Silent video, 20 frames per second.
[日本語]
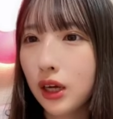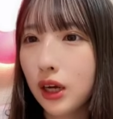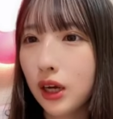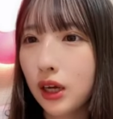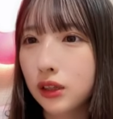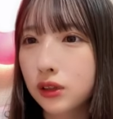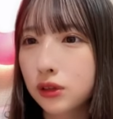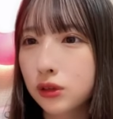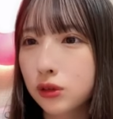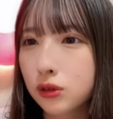あ
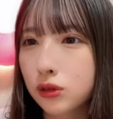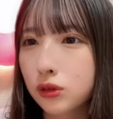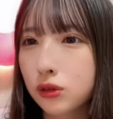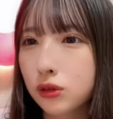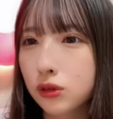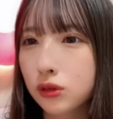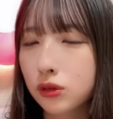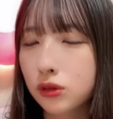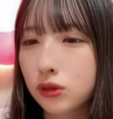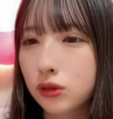
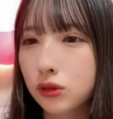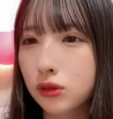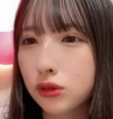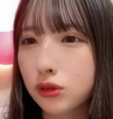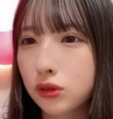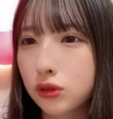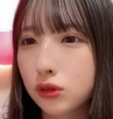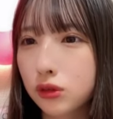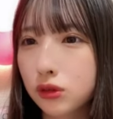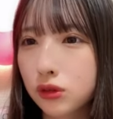のー、
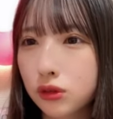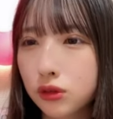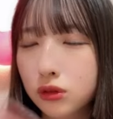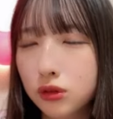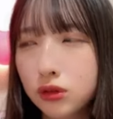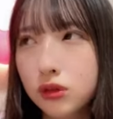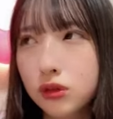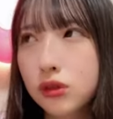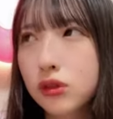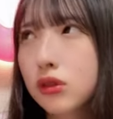
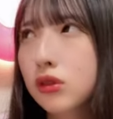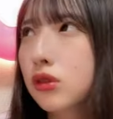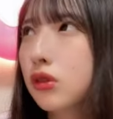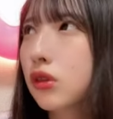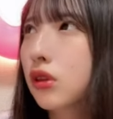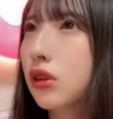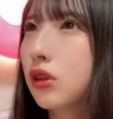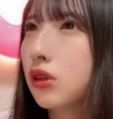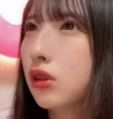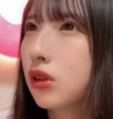な
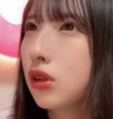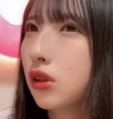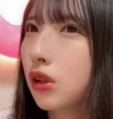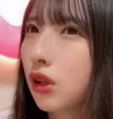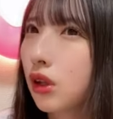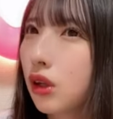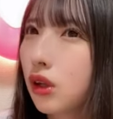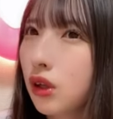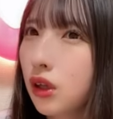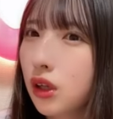んか
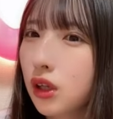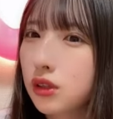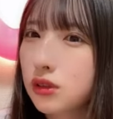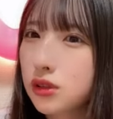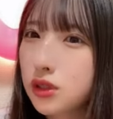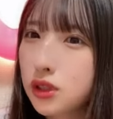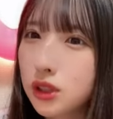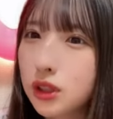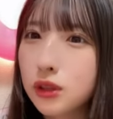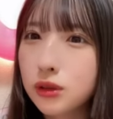
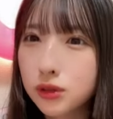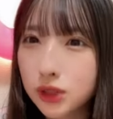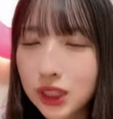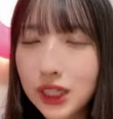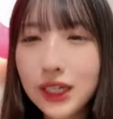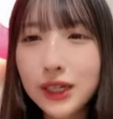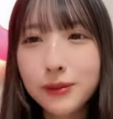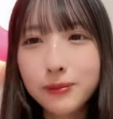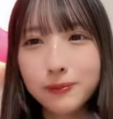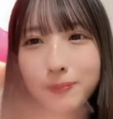吉岐阜
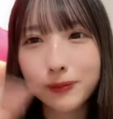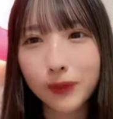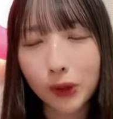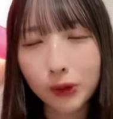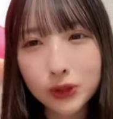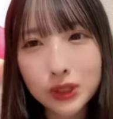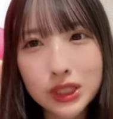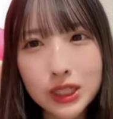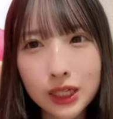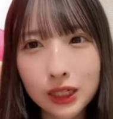に
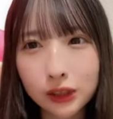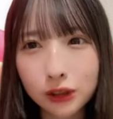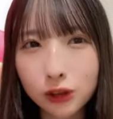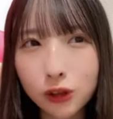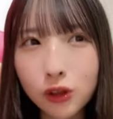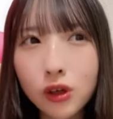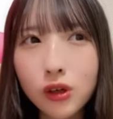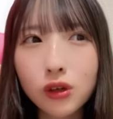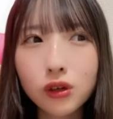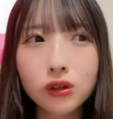おしりん
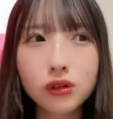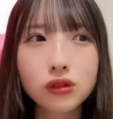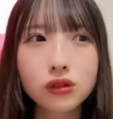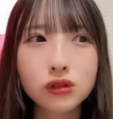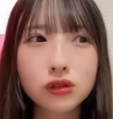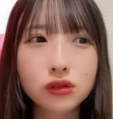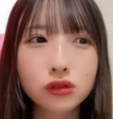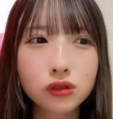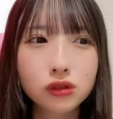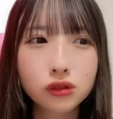と
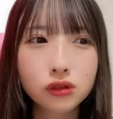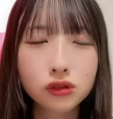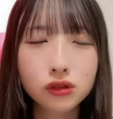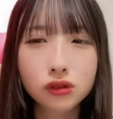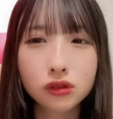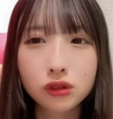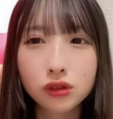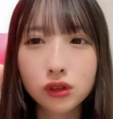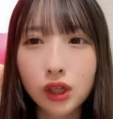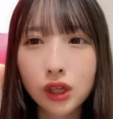
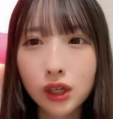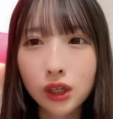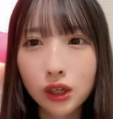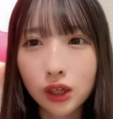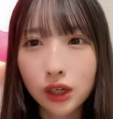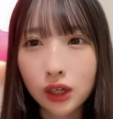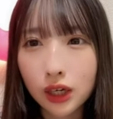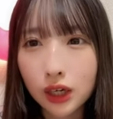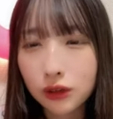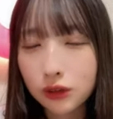
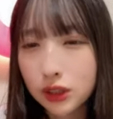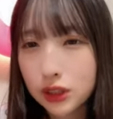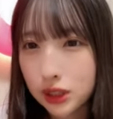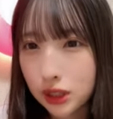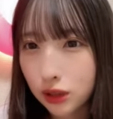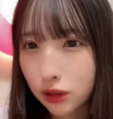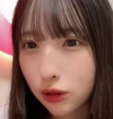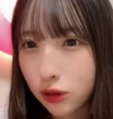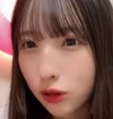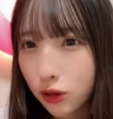レオナさ
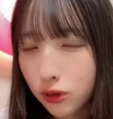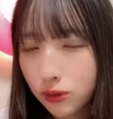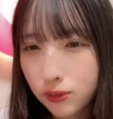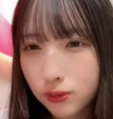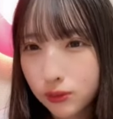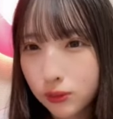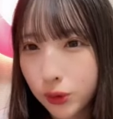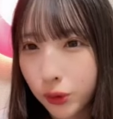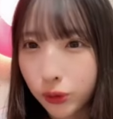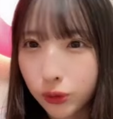んと
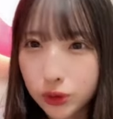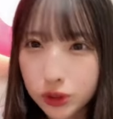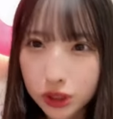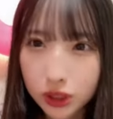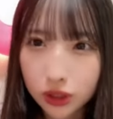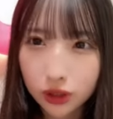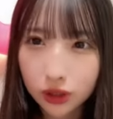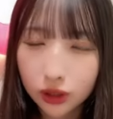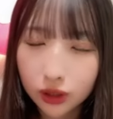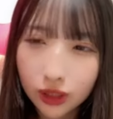ここちゃ
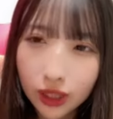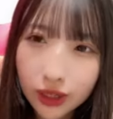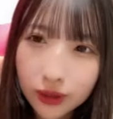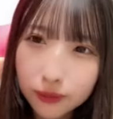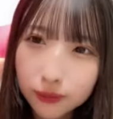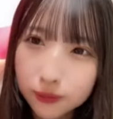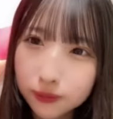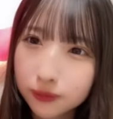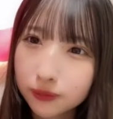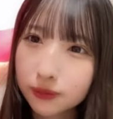んで
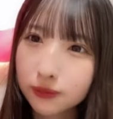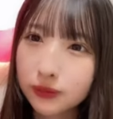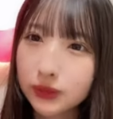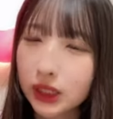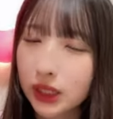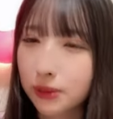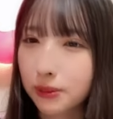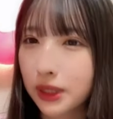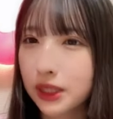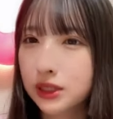行
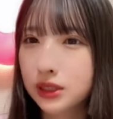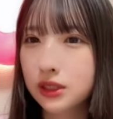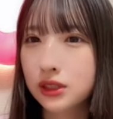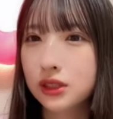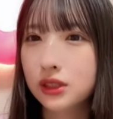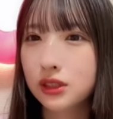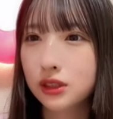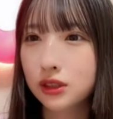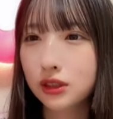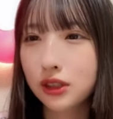きま
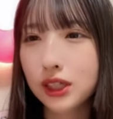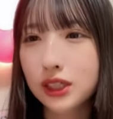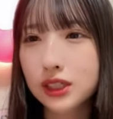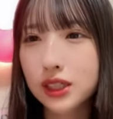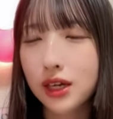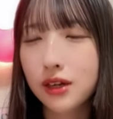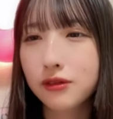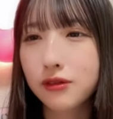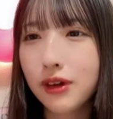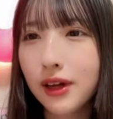すルカ
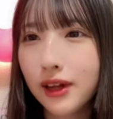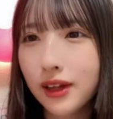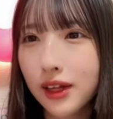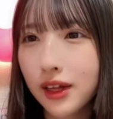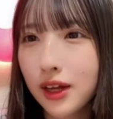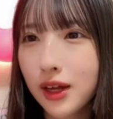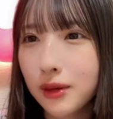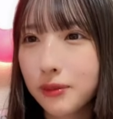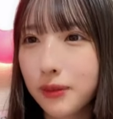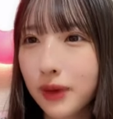さんは
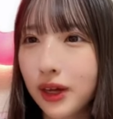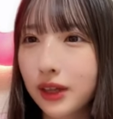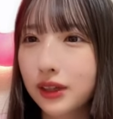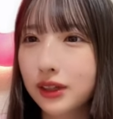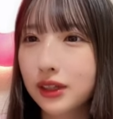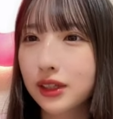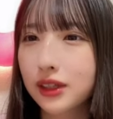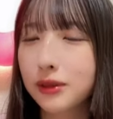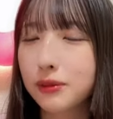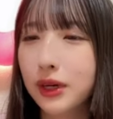
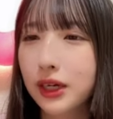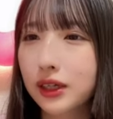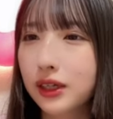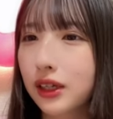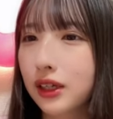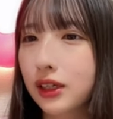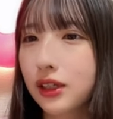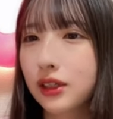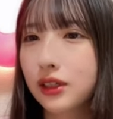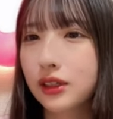マウンテンに毎
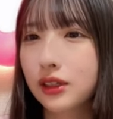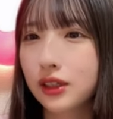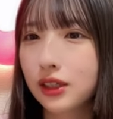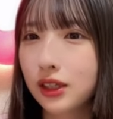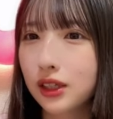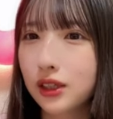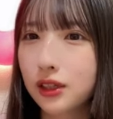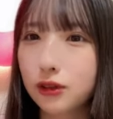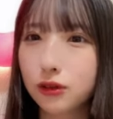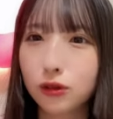回
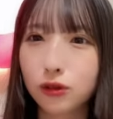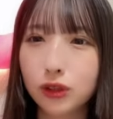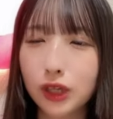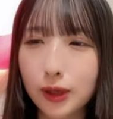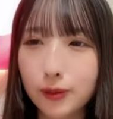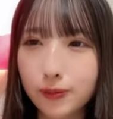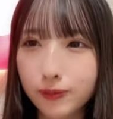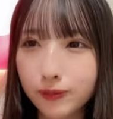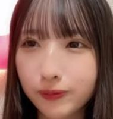いるので